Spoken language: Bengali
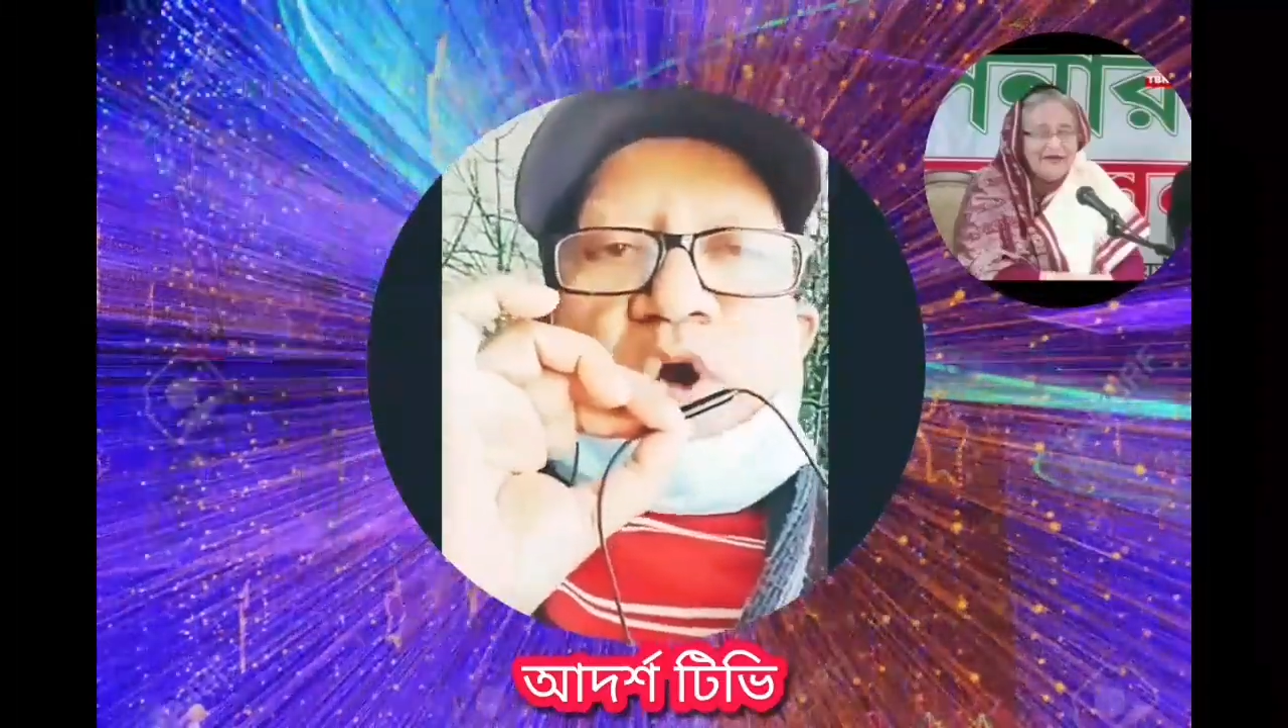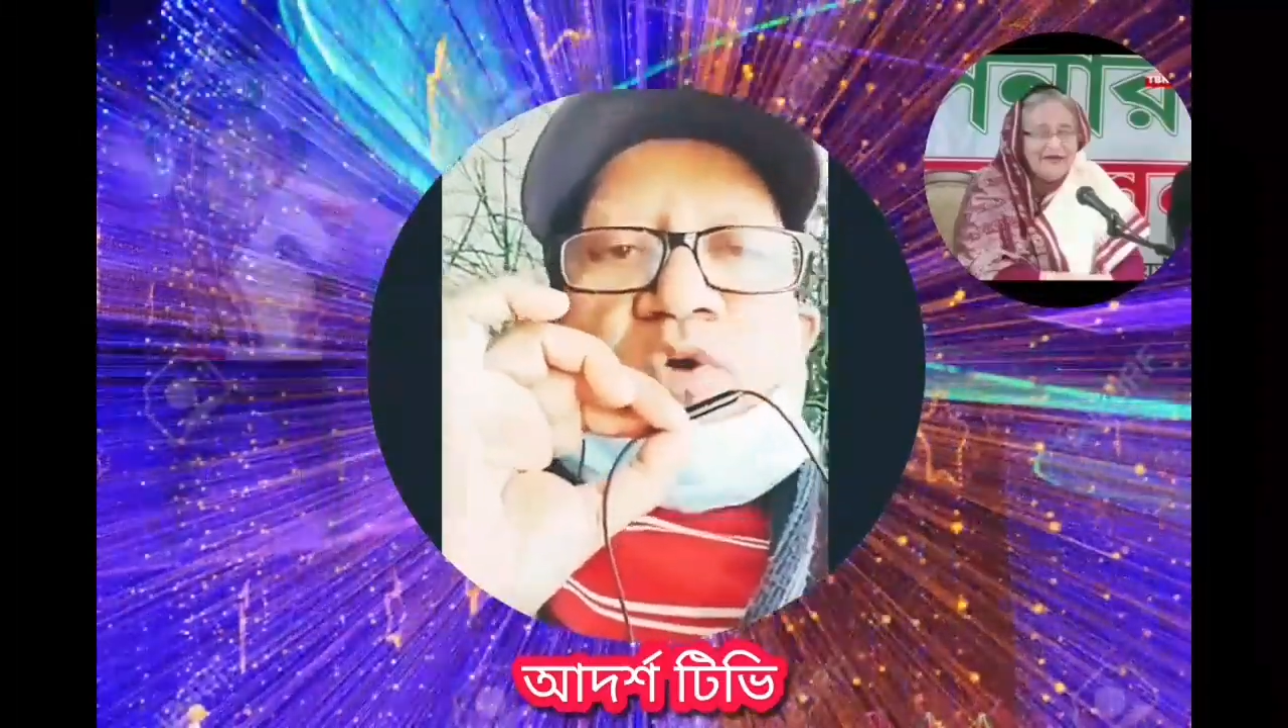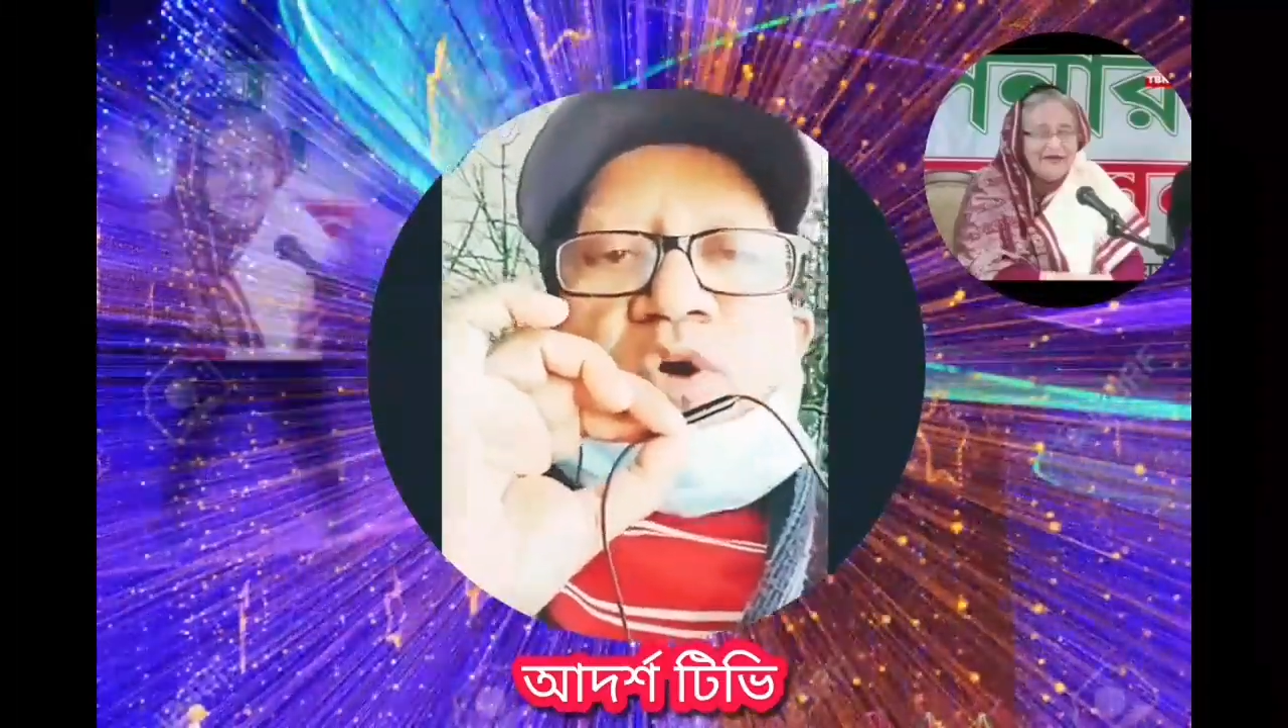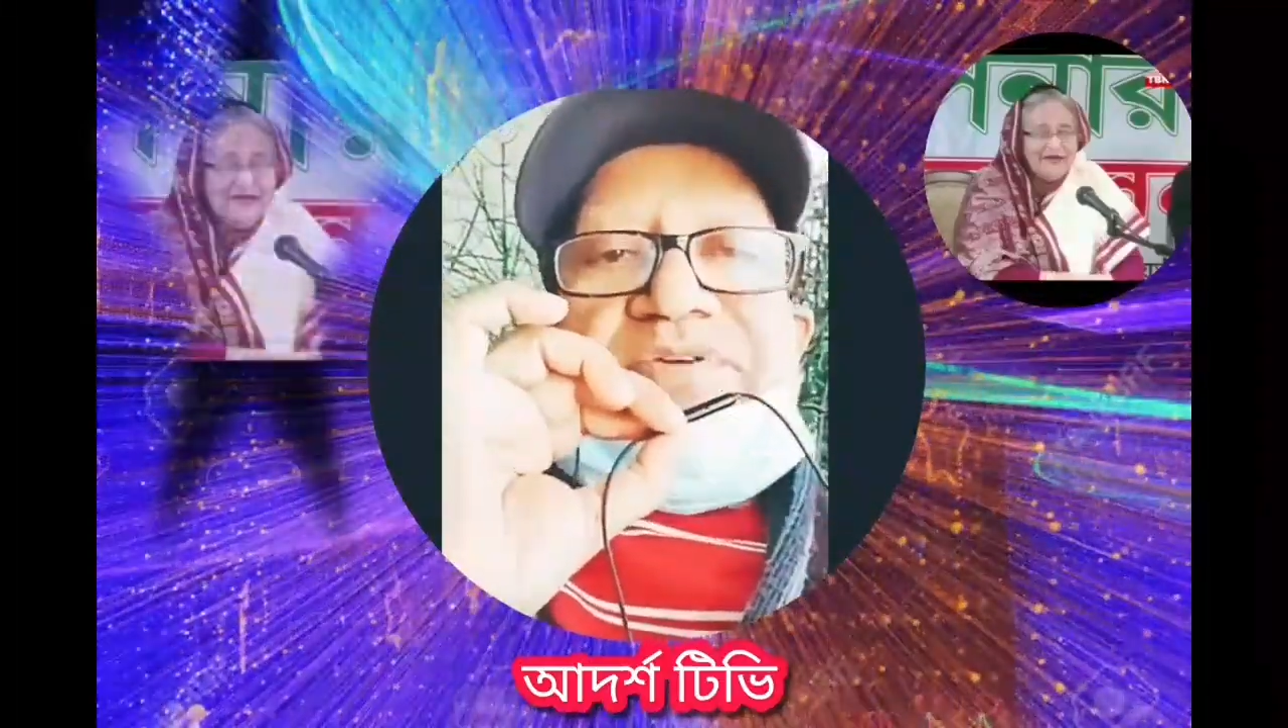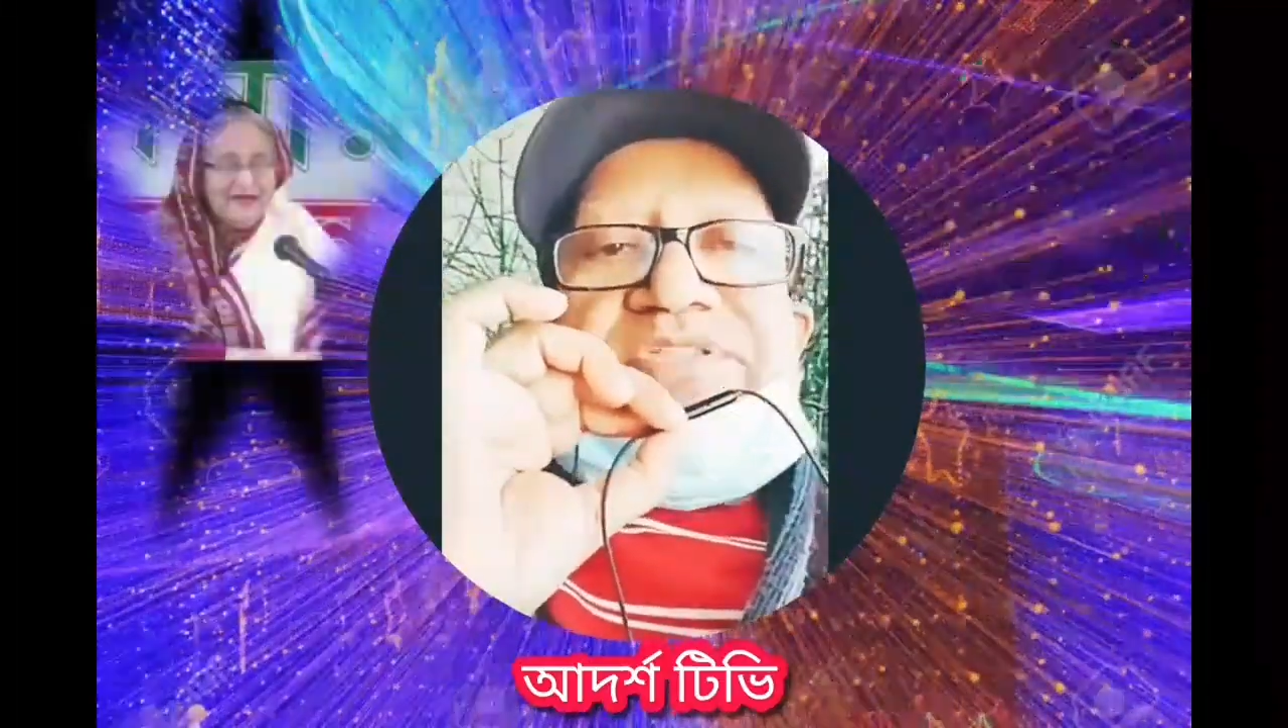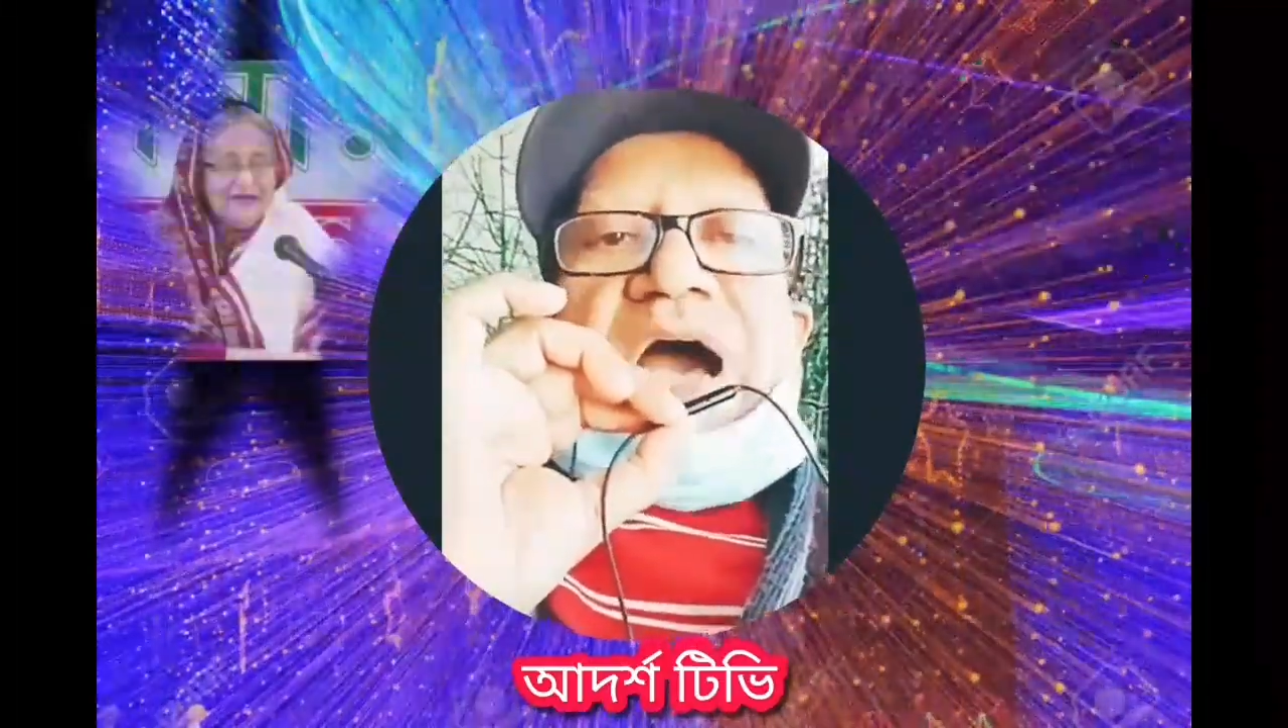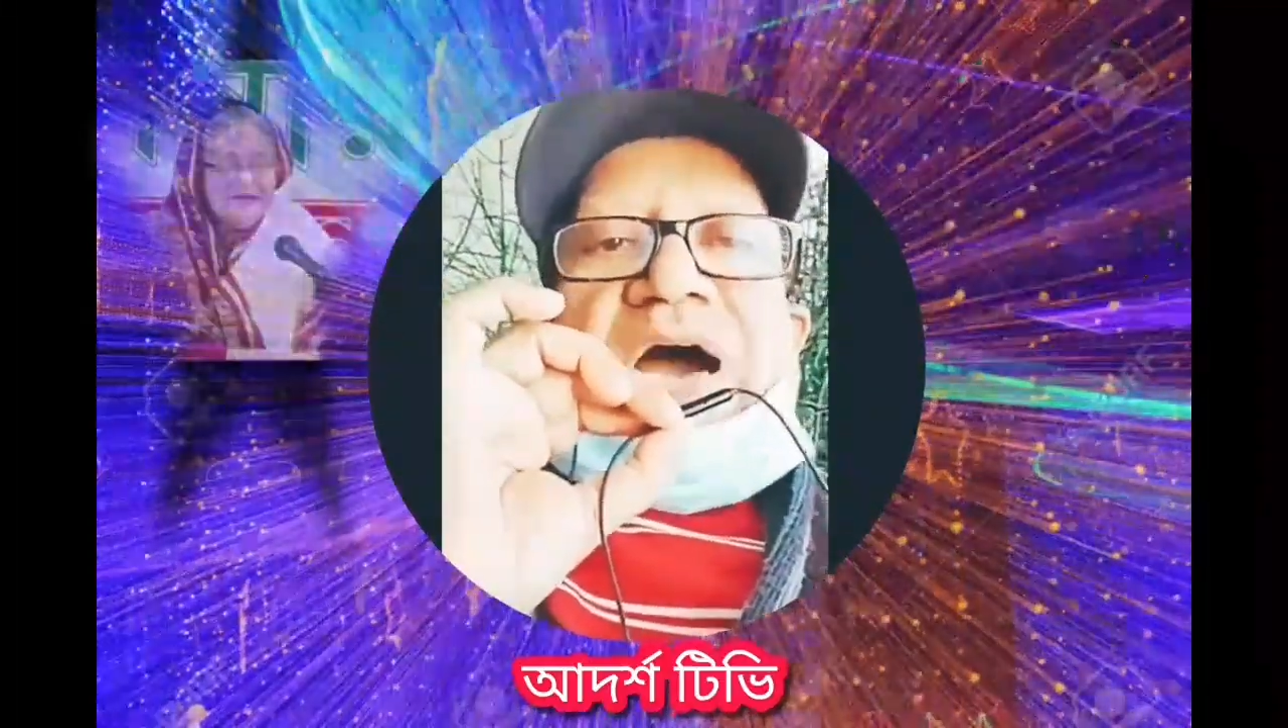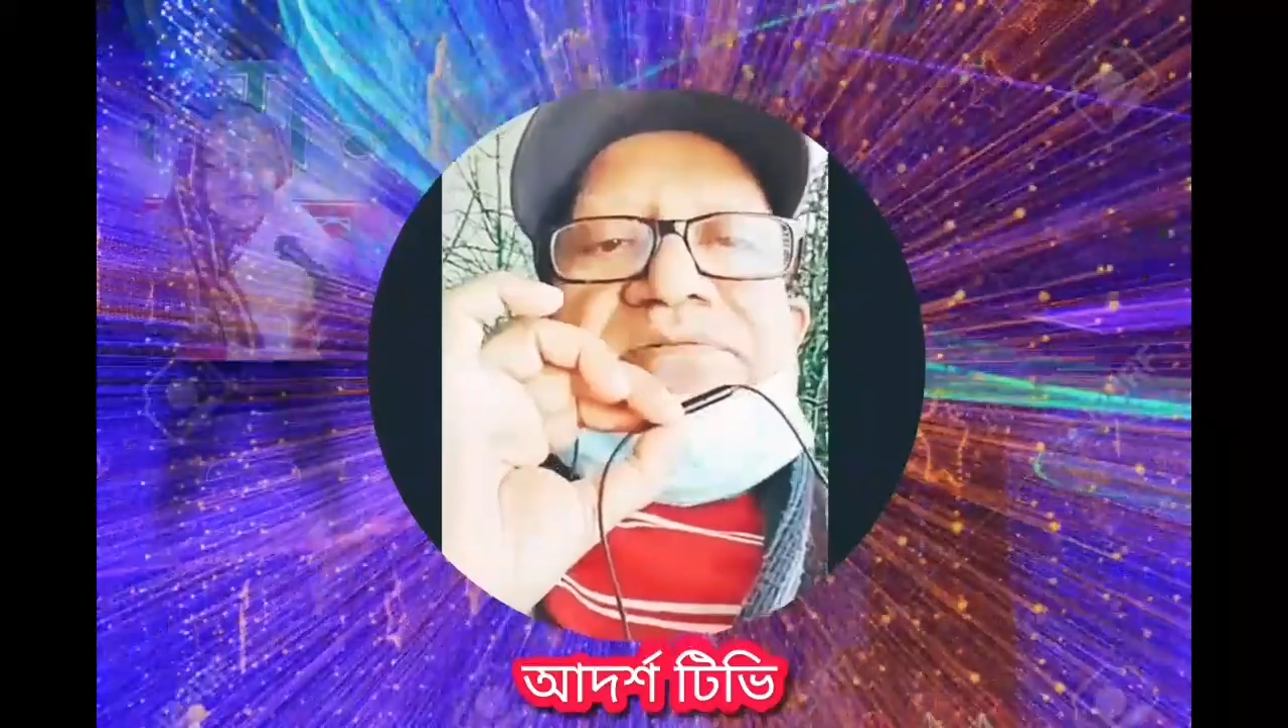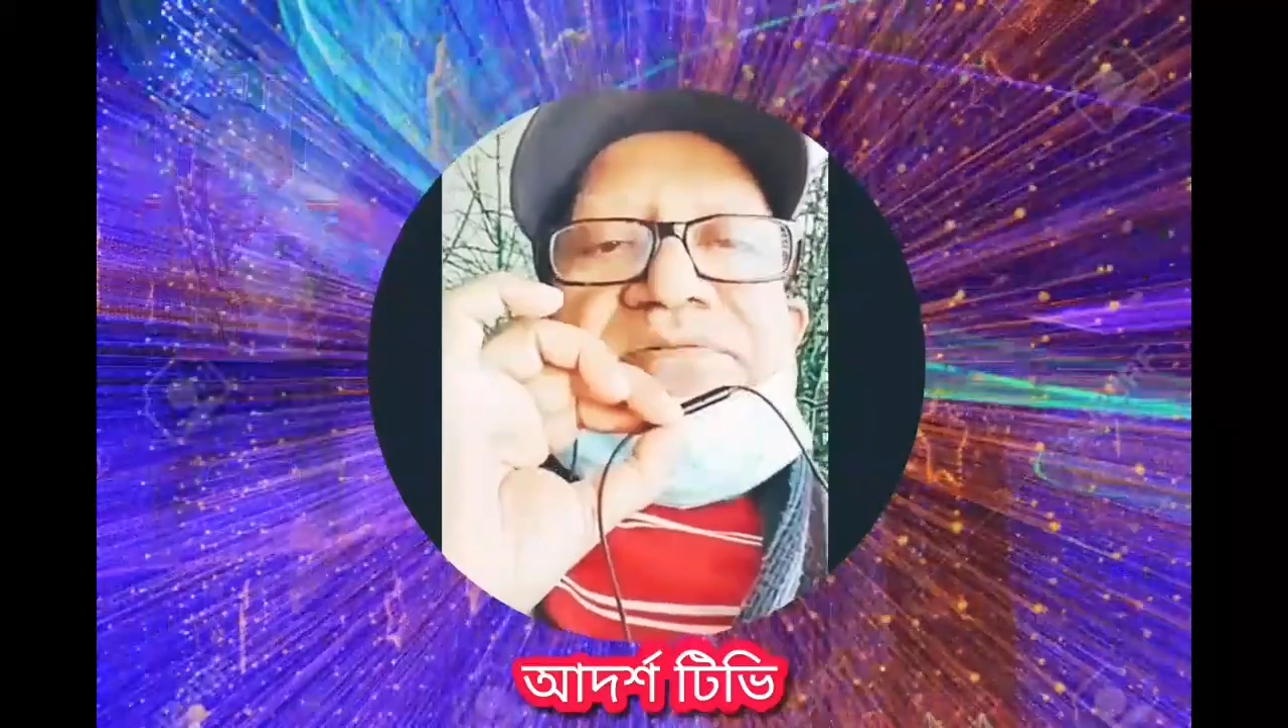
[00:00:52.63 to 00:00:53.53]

বঙ্গপিতা